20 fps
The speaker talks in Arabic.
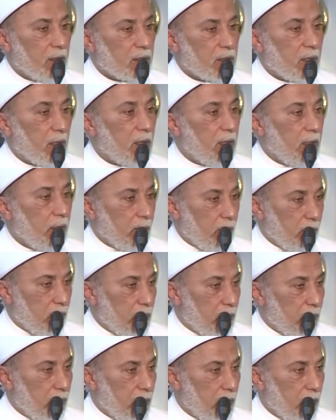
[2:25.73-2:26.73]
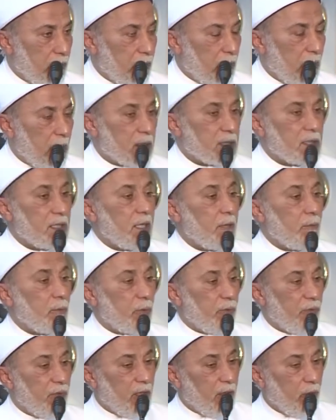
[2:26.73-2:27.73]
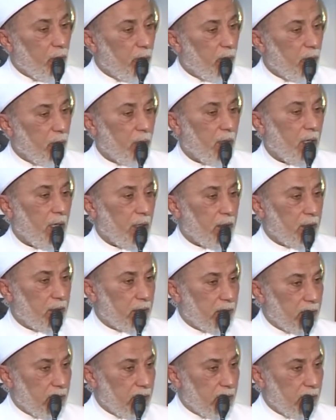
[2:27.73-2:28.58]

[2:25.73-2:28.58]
صديقه أسلموا في يوم واحد